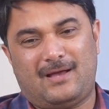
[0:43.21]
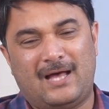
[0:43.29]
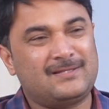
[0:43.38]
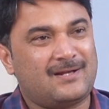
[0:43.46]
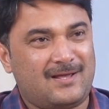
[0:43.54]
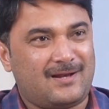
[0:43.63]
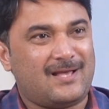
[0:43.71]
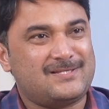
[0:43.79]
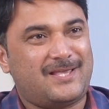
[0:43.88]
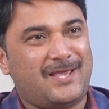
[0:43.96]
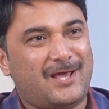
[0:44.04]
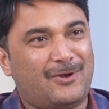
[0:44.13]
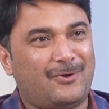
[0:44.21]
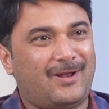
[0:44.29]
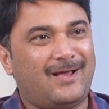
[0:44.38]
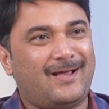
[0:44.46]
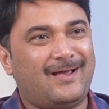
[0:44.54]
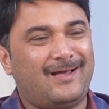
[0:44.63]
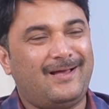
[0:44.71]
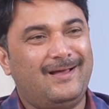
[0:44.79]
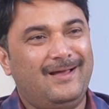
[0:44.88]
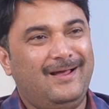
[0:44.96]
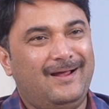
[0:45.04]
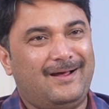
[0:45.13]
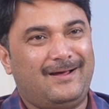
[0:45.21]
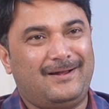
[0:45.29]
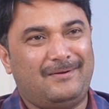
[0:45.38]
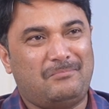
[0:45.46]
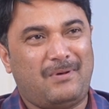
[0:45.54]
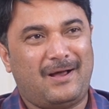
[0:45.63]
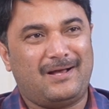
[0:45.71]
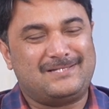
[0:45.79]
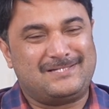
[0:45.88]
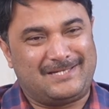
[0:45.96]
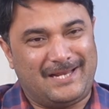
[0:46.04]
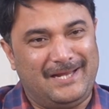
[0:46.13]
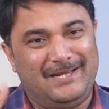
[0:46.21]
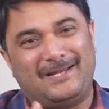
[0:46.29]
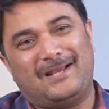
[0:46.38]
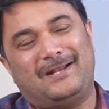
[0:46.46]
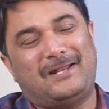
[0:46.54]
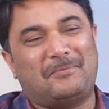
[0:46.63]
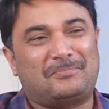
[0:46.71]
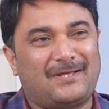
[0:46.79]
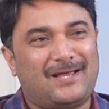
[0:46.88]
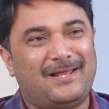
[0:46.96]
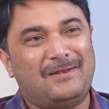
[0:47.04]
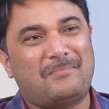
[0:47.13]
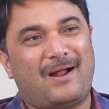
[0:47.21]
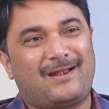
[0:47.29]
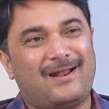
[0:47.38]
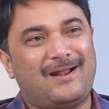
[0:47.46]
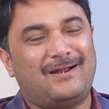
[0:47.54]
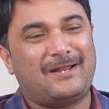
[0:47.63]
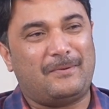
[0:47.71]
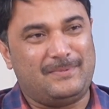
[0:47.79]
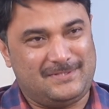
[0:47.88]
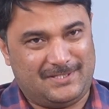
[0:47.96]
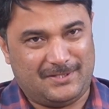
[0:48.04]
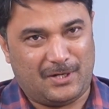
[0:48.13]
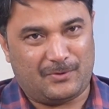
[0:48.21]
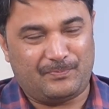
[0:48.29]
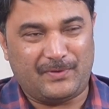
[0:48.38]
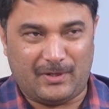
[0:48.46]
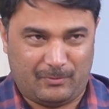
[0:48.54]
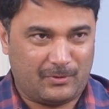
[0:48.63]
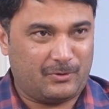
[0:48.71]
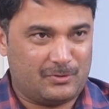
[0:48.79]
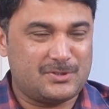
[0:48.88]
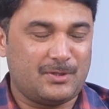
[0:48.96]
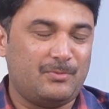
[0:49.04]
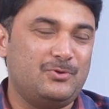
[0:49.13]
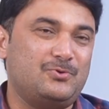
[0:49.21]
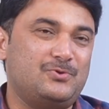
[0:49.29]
ఆంధ్ర రాజకీయాల్లో లాగా బాగా స్ట్రైట్గా డెప్త్గా వెళ్ళి మాట్లాడినట్టు అనిపించింది నాకు నేను ఇక్కడికి వచ్చే ముందు